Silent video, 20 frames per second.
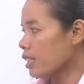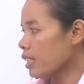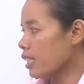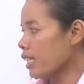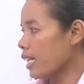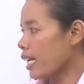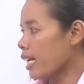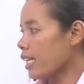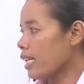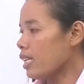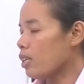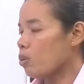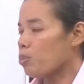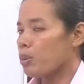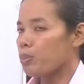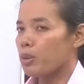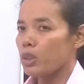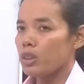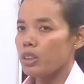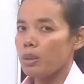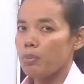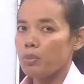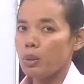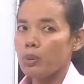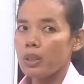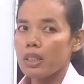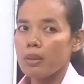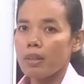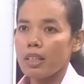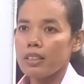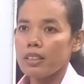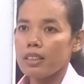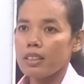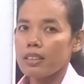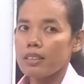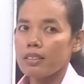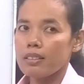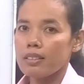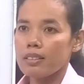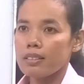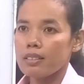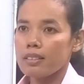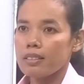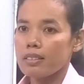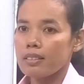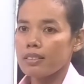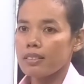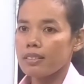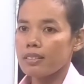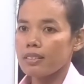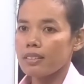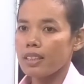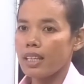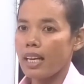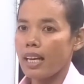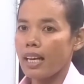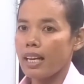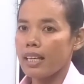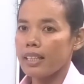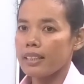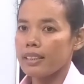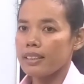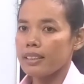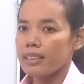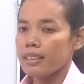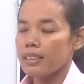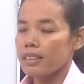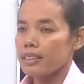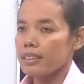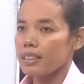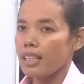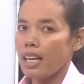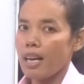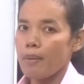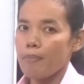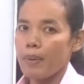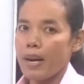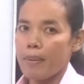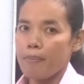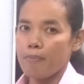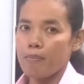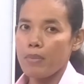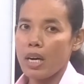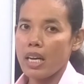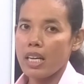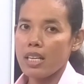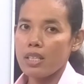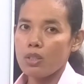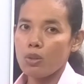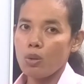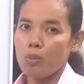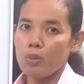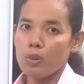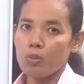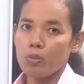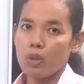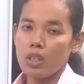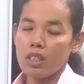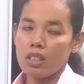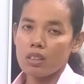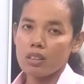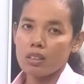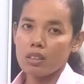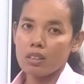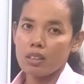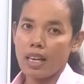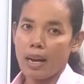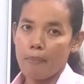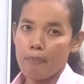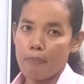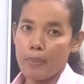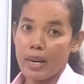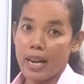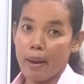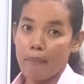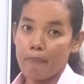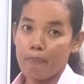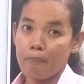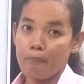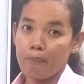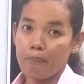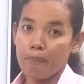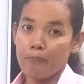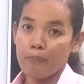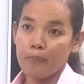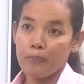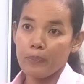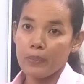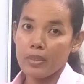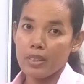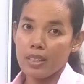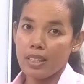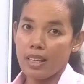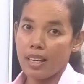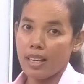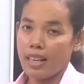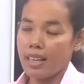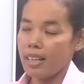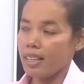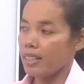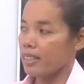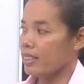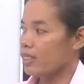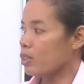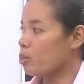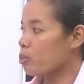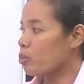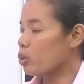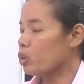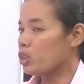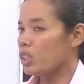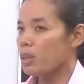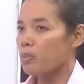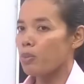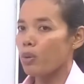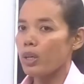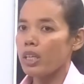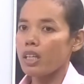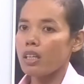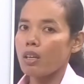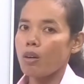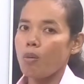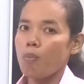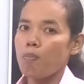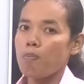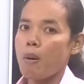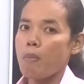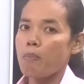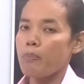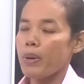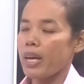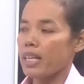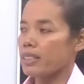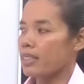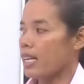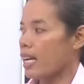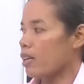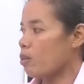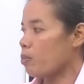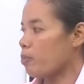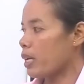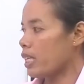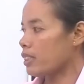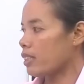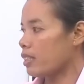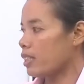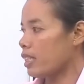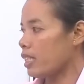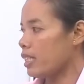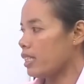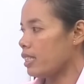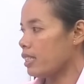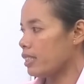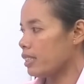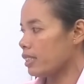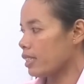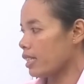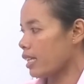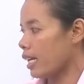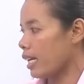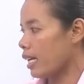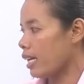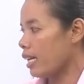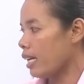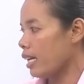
này này rụp môn tị mùi đó chứ cái này sạ pram bay chụp cho môi nâng sạ pram cái này rụp môn tì môi nâng nóng bọc vẹn sạ lục bạ sản thị cái này